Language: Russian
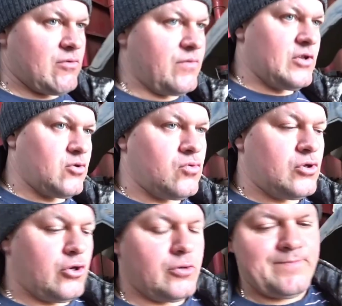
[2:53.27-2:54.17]
вот воткнуть
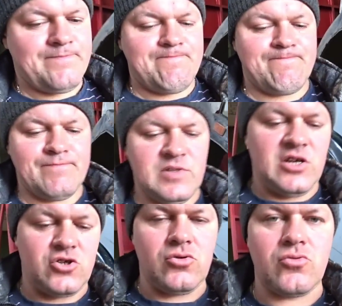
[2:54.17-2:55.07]
ее.
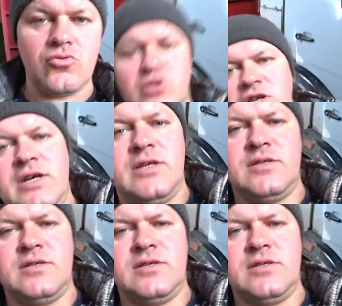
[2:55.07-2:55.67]
Так что, друзья,